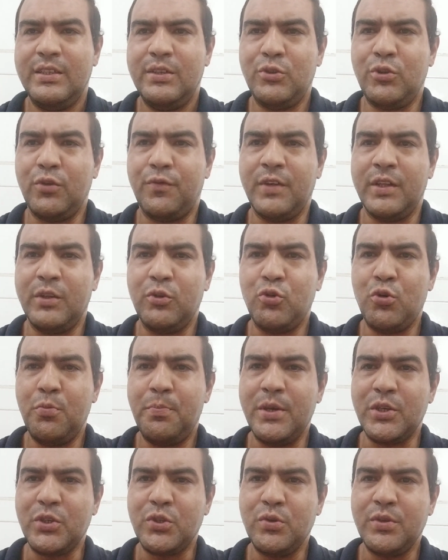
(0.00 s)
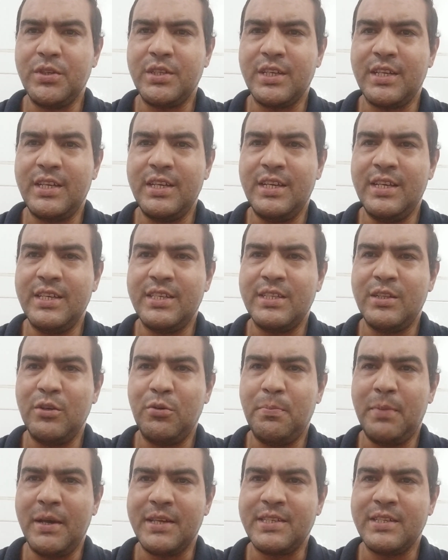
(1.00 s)
Estou falando com pessoas aqui que
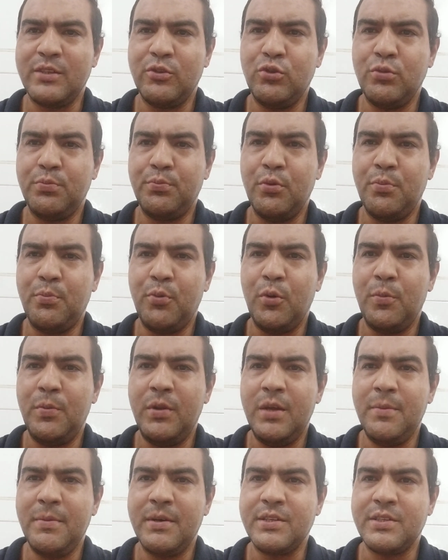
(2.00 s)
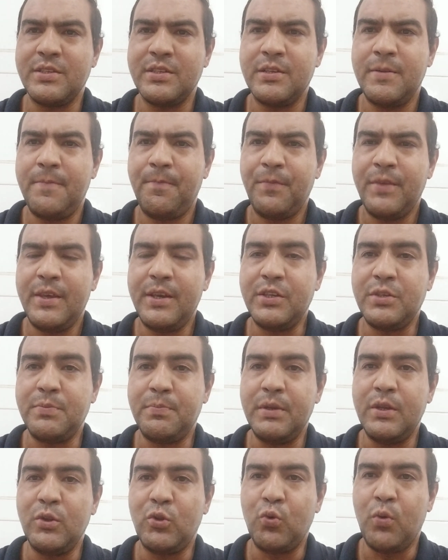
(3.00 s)
estão passando por problemas
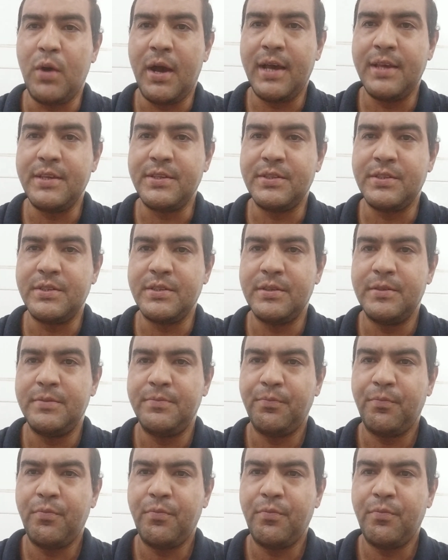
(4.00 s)
espirituais,